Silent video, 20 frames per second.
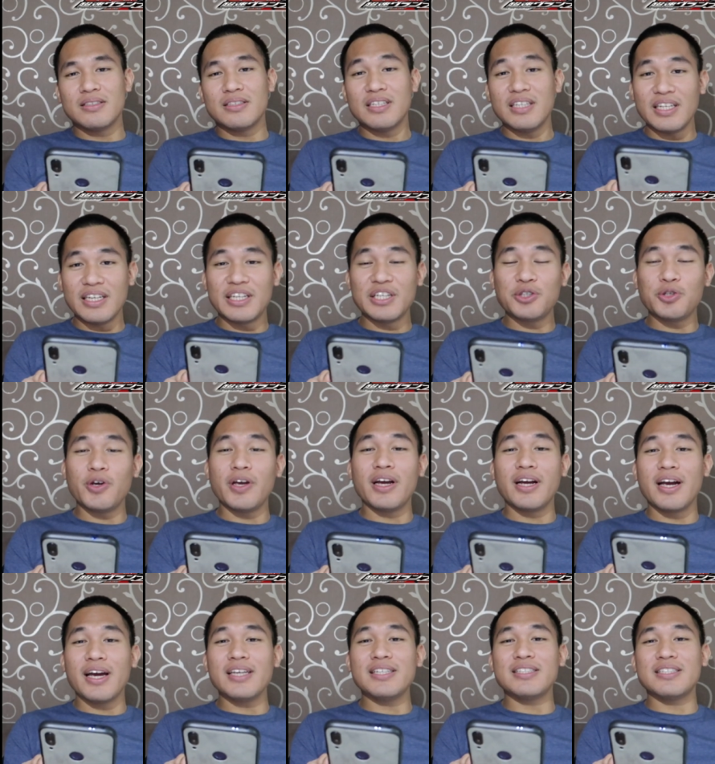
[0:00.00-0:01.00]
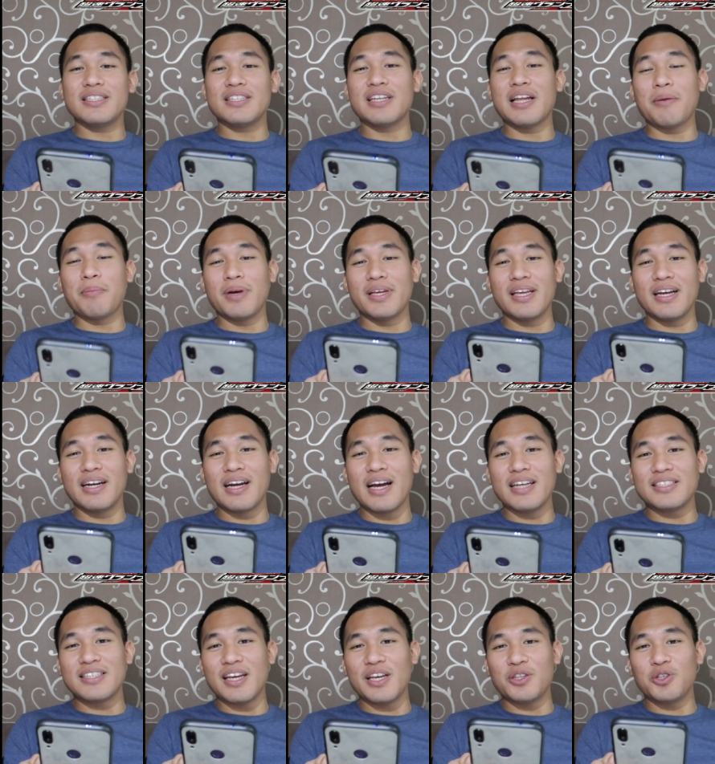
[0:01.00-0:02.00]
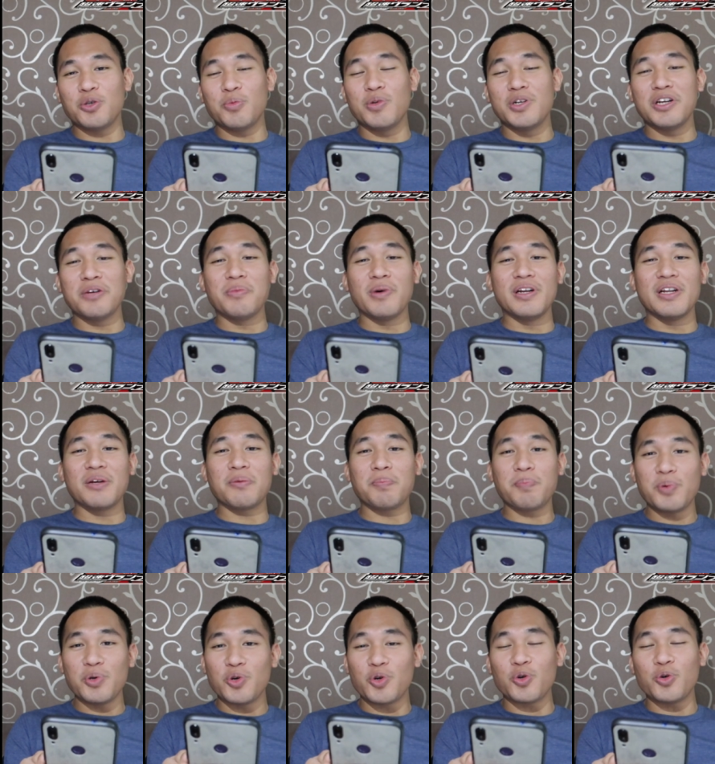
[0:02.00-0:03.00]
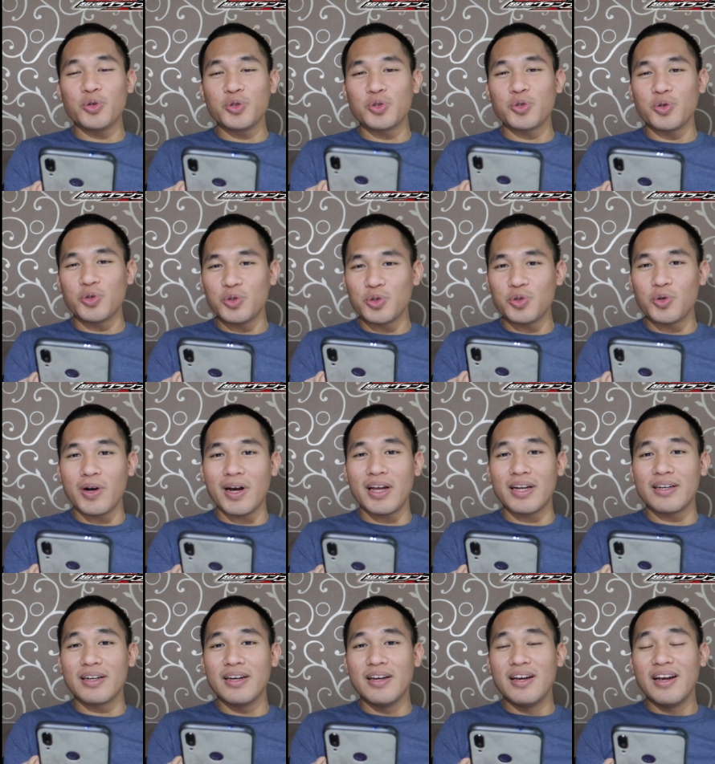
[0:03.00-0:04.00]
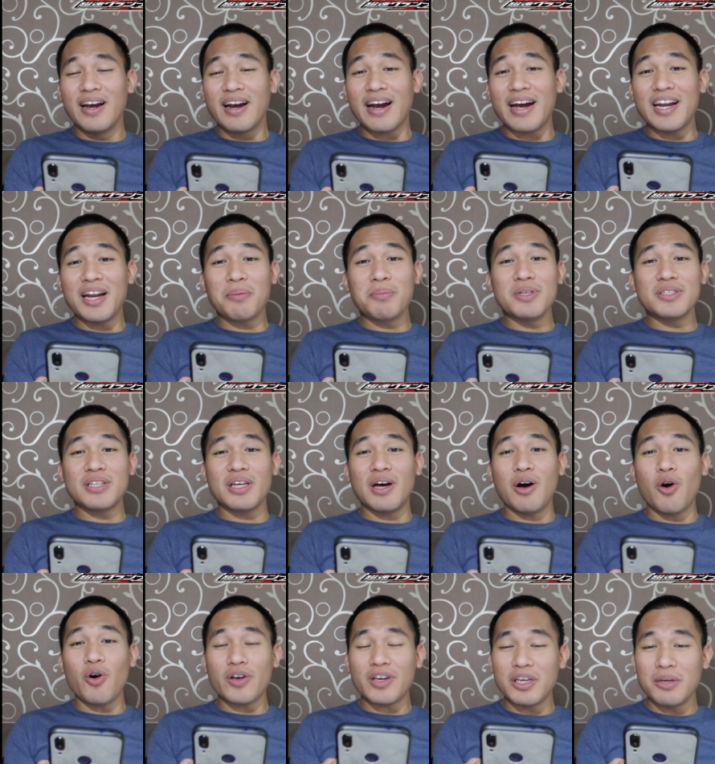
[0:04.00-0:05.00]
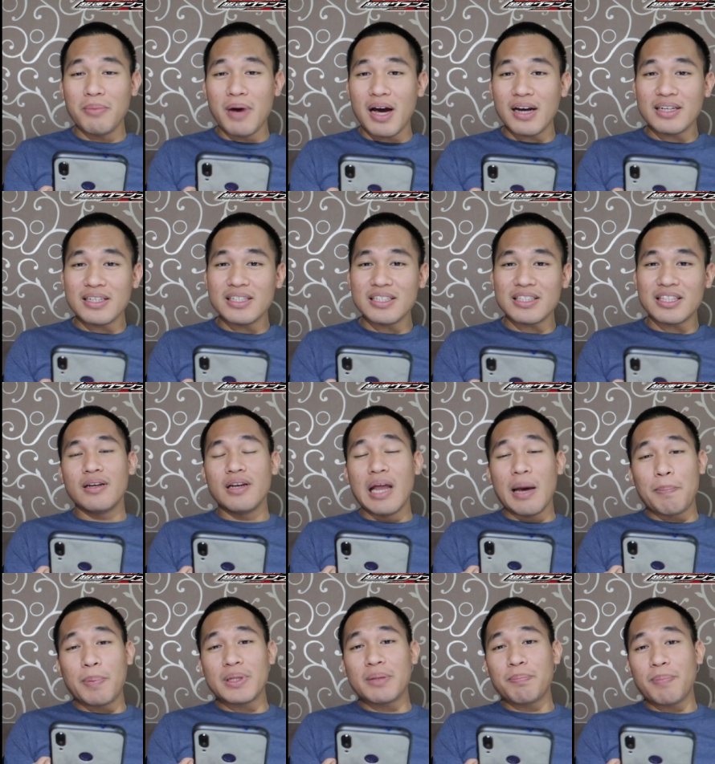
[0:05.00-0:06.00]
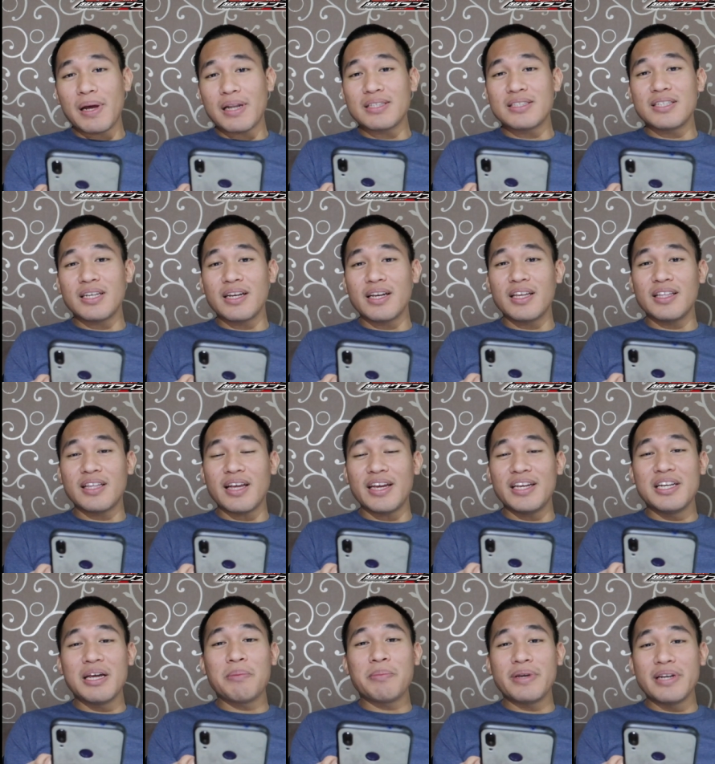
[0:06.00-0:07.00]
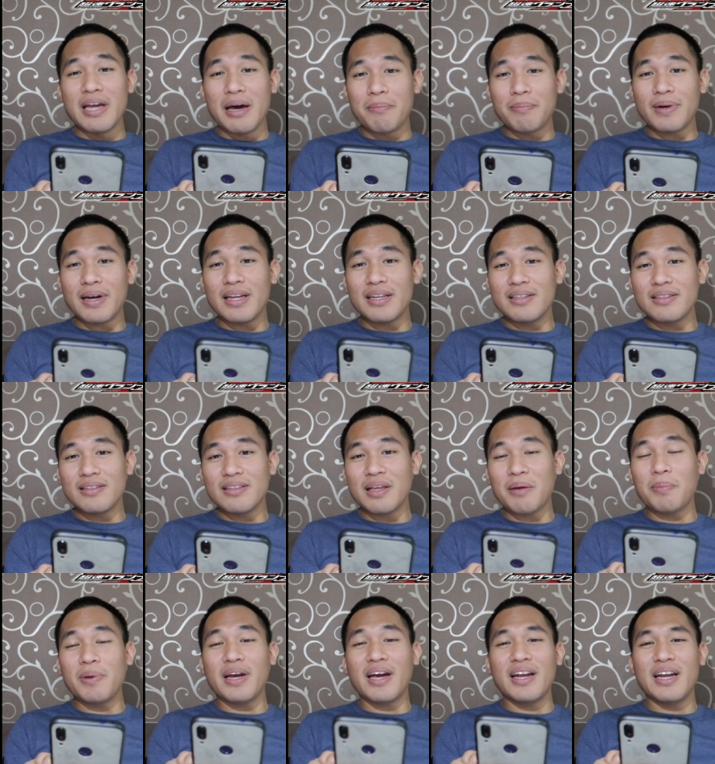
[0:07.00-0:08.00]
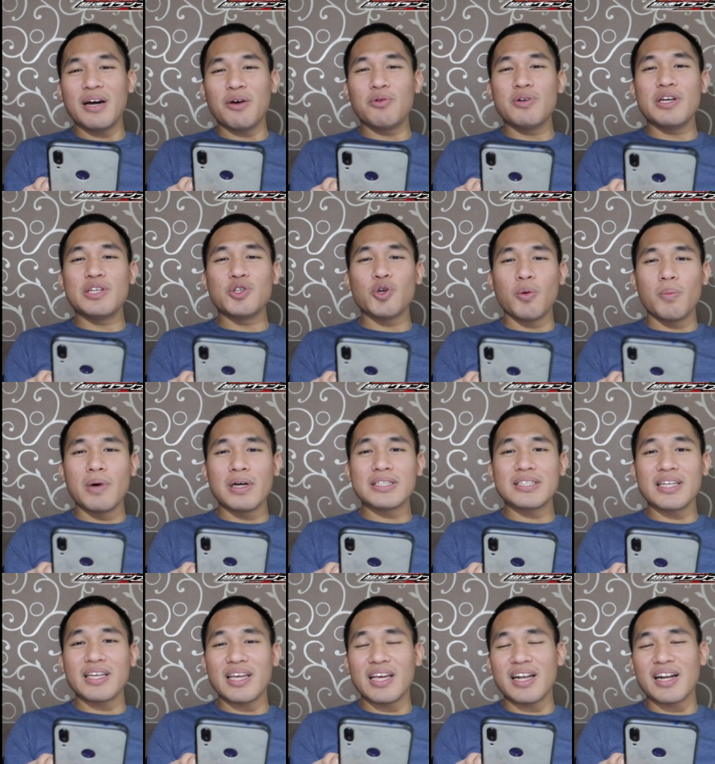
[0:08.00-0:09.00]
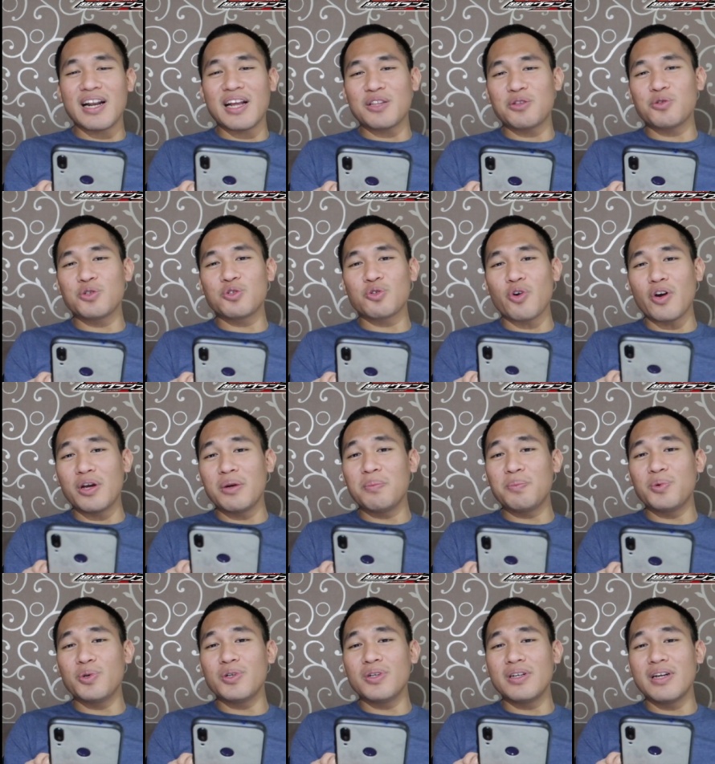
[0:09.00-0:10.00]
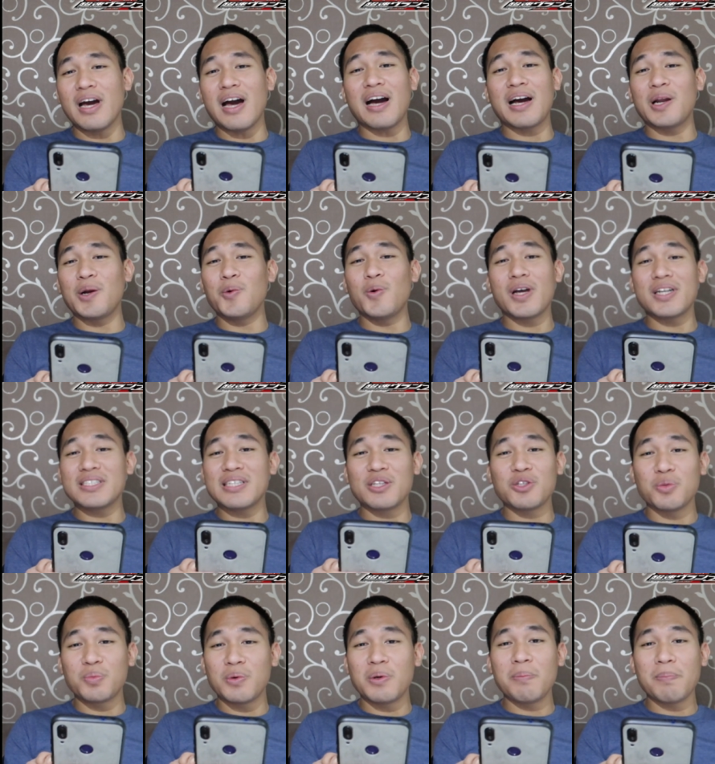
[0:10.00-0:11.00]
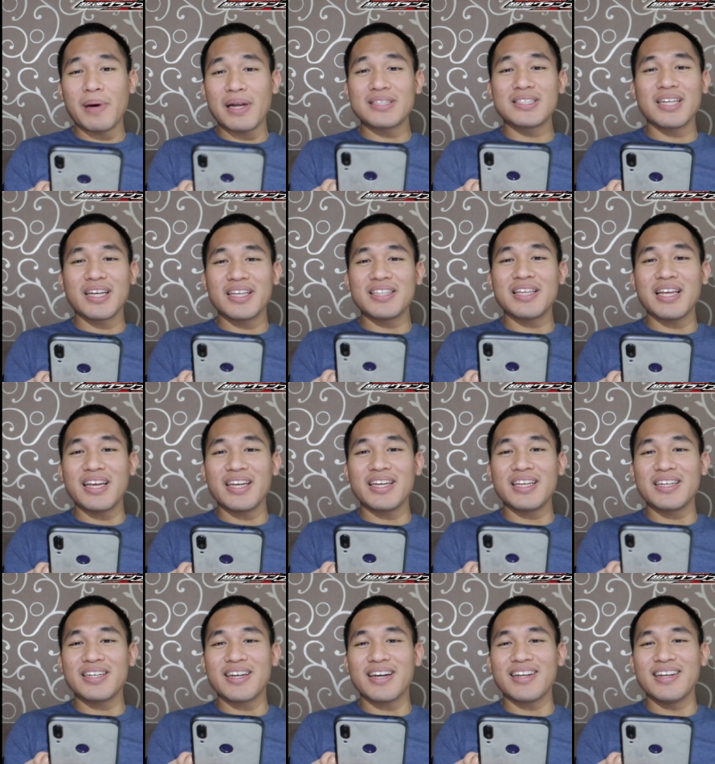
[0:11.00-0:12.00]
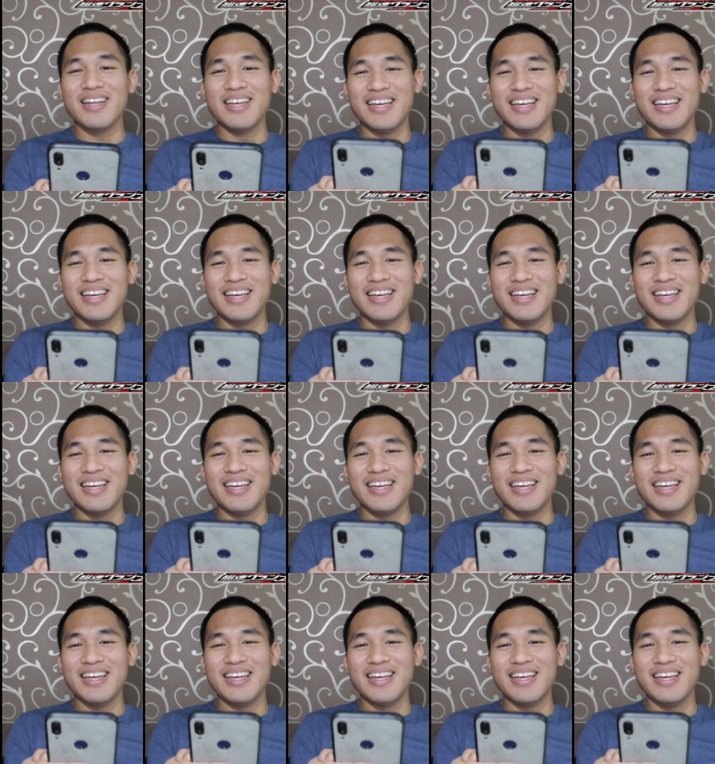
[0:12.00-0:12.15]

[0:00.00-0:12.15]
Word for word: Jadi gitu ya guys, namanya gacha itu benar-benar pure untung-untungan. Kadang bisa hoki banget, dapat parts yang kita idam-idamkan, tapi kadang udah nyoba sekian ratus koin pun nggak keluar satupun parts yang kita inginkan.